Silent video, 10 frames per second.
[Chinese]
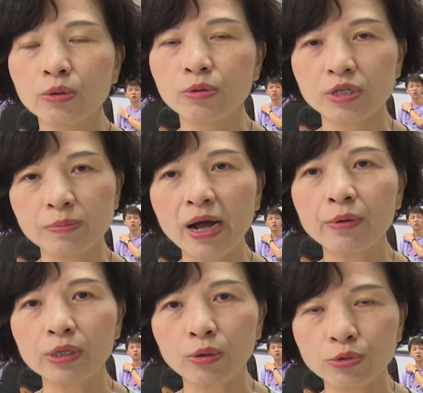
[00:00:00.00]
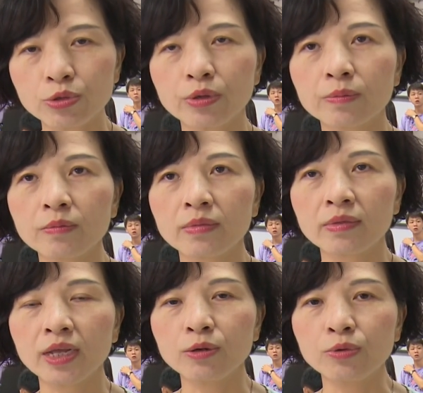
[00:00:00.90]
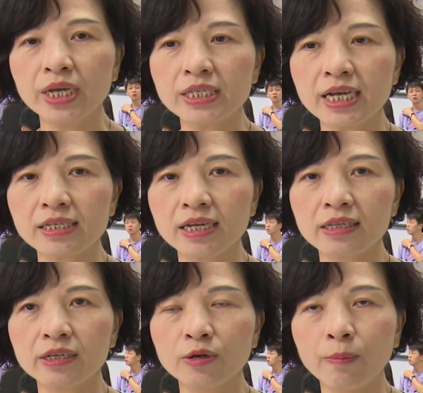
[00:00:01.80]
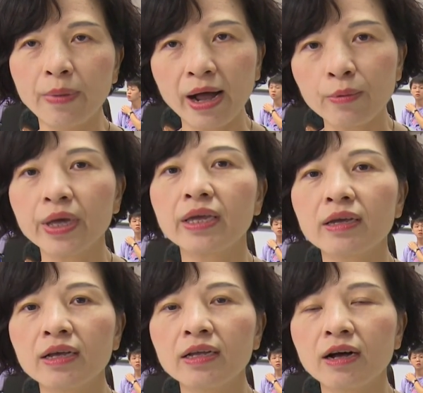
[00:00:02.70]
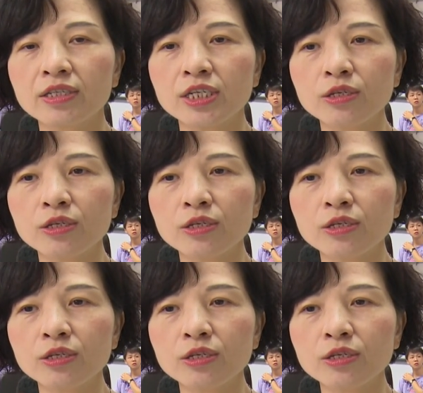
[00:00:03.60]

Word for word: 五十八位同学，那五 A 加加的有八位，啊，其